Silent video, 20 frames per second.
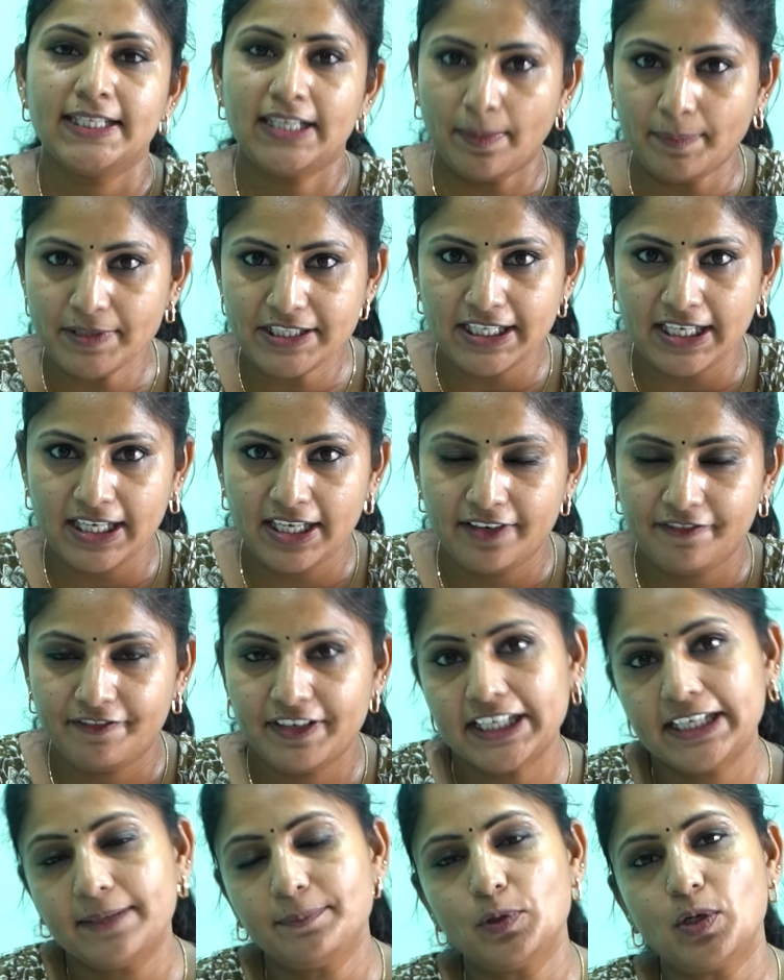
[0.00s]
నమస్తే
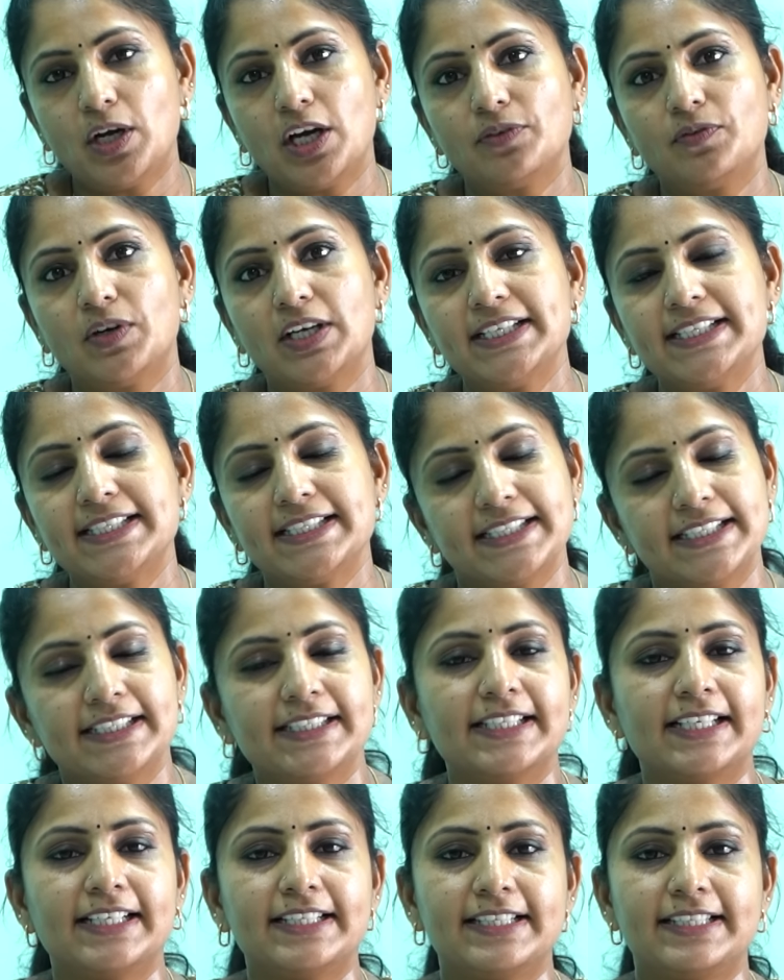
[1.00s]
వెల్కమ్ టు ఆర్ వాయిస్ నేను
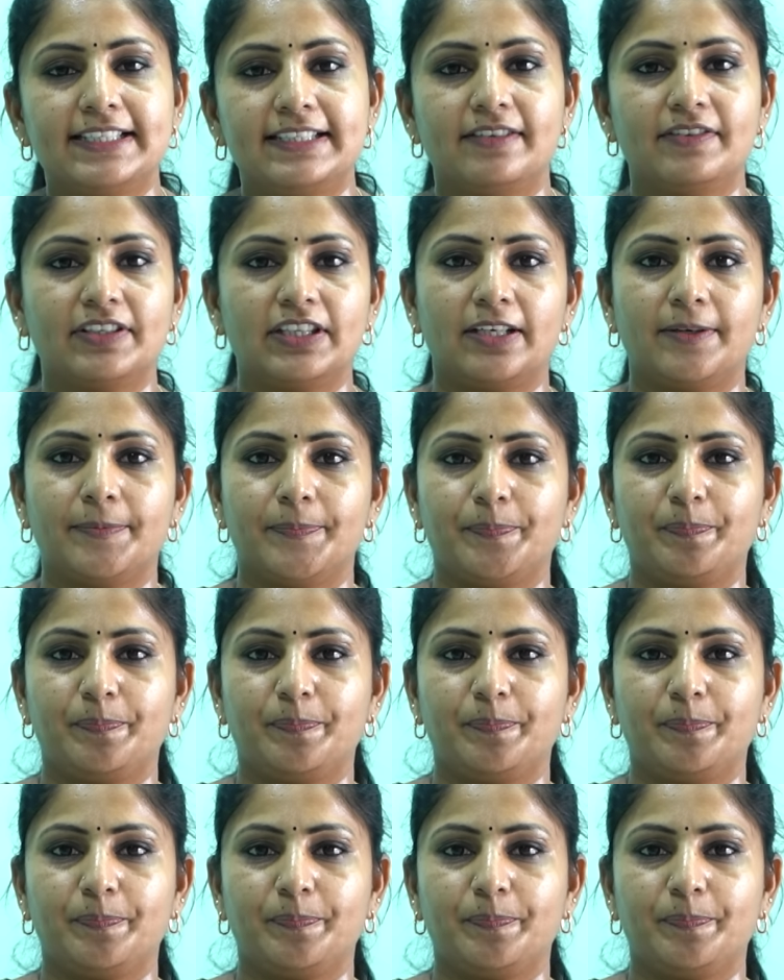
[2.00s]
జర్నలిస్ట్ నవత